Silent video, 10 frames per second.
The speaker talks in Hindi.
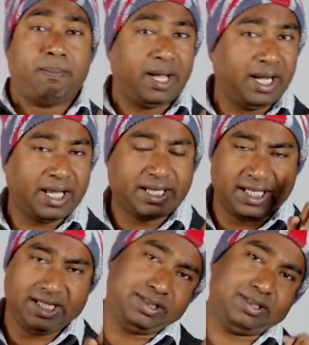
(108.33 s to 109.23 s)
पहला
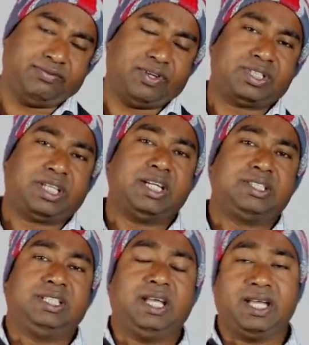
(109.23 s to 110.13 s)
केस फर्स्ट
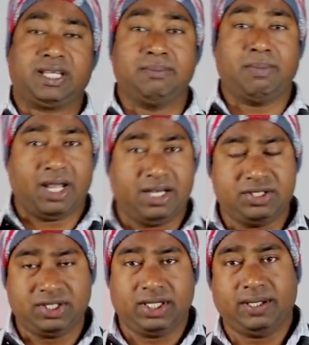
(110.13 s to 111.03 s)
केस ये है कि मान
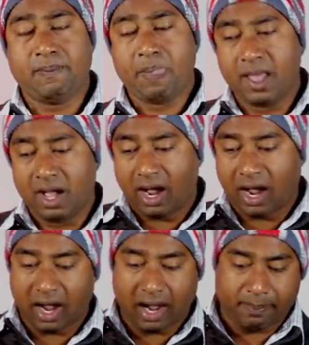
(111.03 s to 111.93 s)
लीजिए
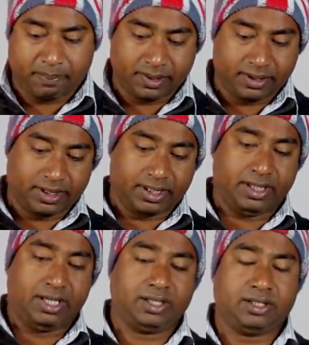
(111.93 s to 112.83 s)
आप
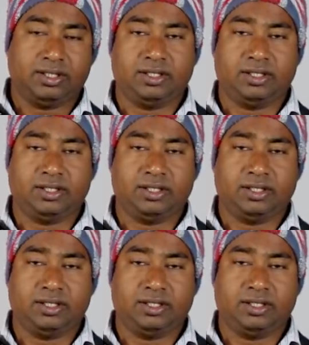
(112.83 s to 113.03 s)
एक